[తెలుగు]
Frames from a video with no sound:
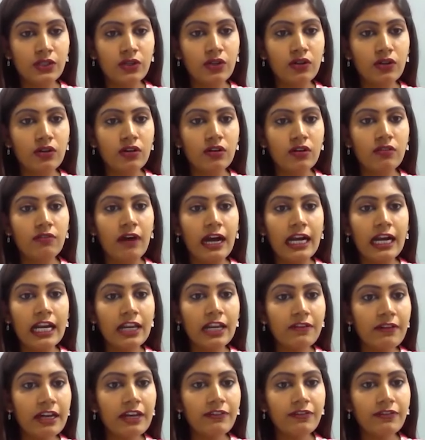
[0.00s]
సో వాళ్ళ
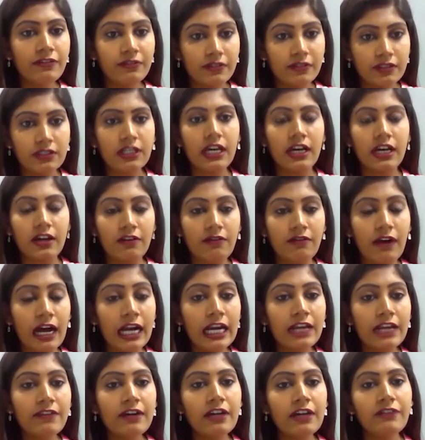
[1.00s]
రైట్ వైఫ్ యా
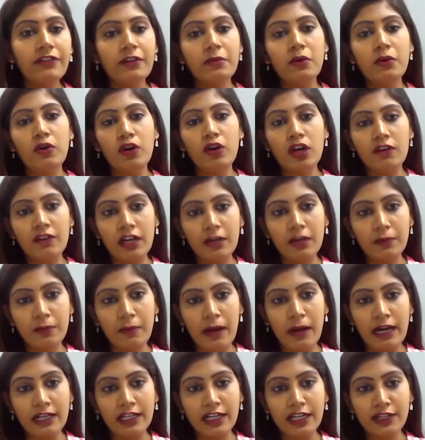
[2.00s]
వాళ్ళ వైఫ్ ఏమో ఒక వైపు
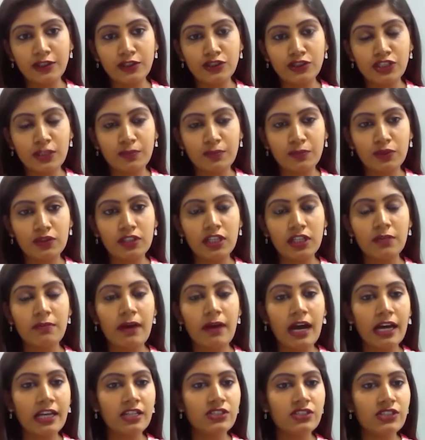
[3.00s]
మాట్లాడుతూ చెప్తుంది
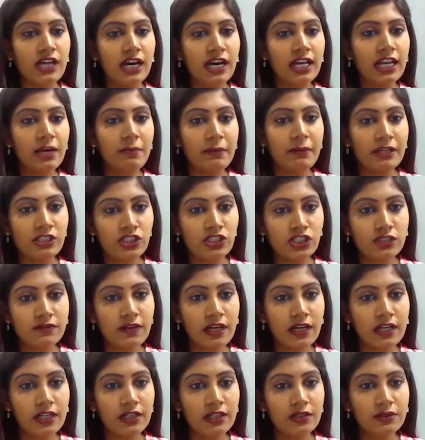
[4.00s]
మా ఆయన చాలా మంచి
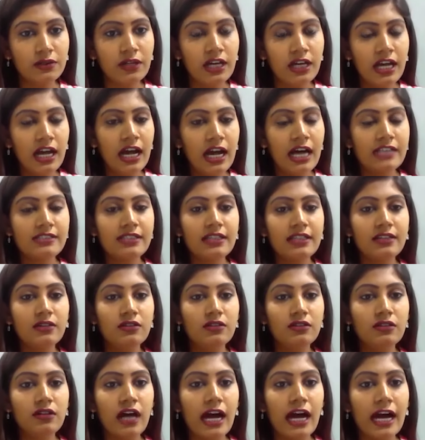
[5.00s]
వాళ్ళు అసలు
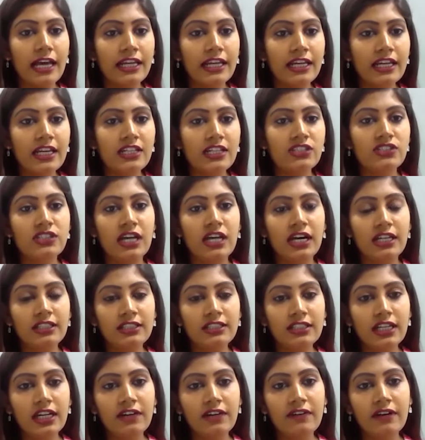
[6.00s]
ఆయనకి
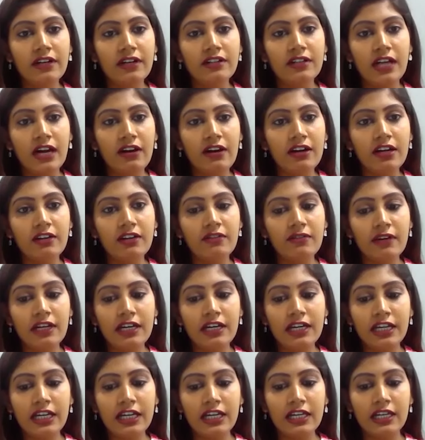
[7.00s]
జాతీయ అవార్డు రావడం
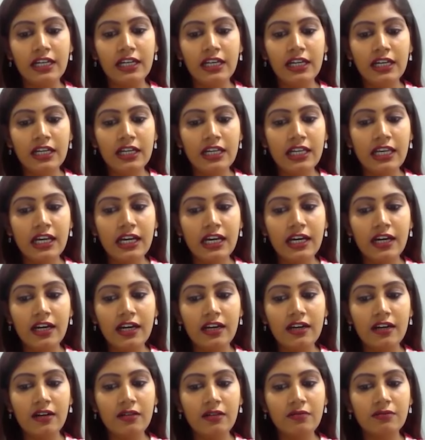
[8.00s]
వల్లనే ఇలా
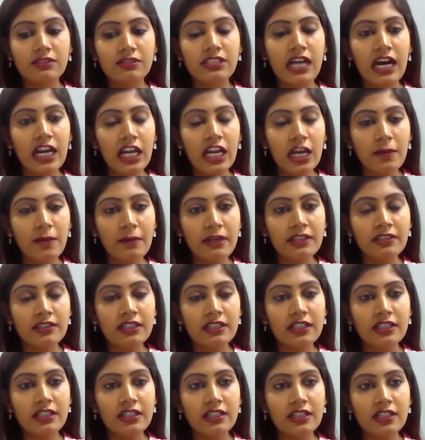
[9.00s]
చాలా
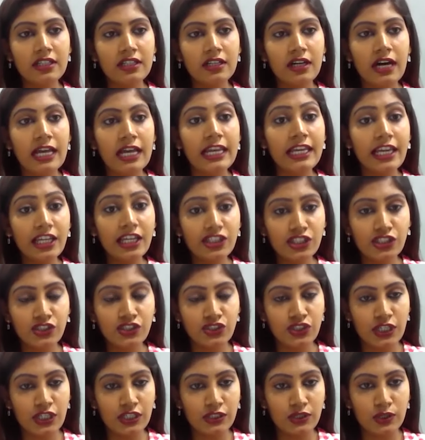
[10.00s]
మంది
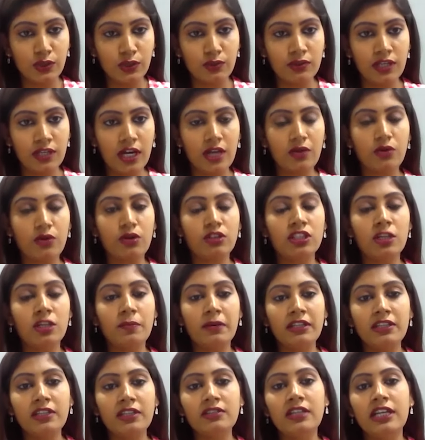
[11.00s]
అలిగేషన్స్ చేస్తూ ఉన్నారు
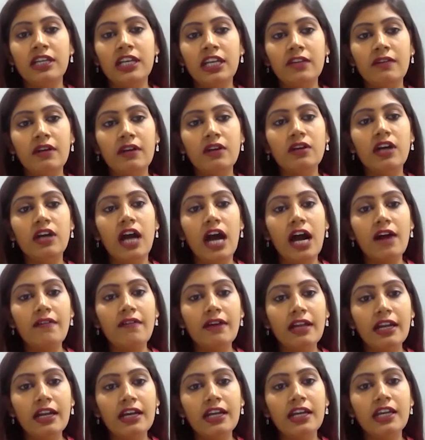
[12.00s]
కొంతమంది తెలియని వాళ్ళు
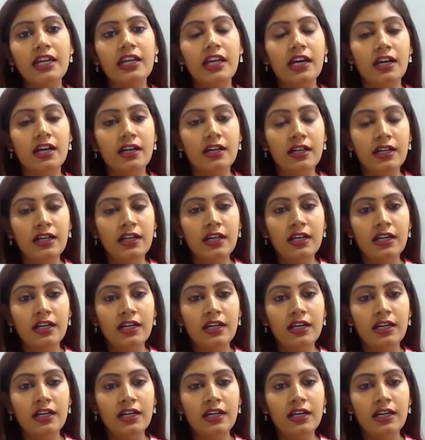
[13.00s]
కావాలనే ఇలా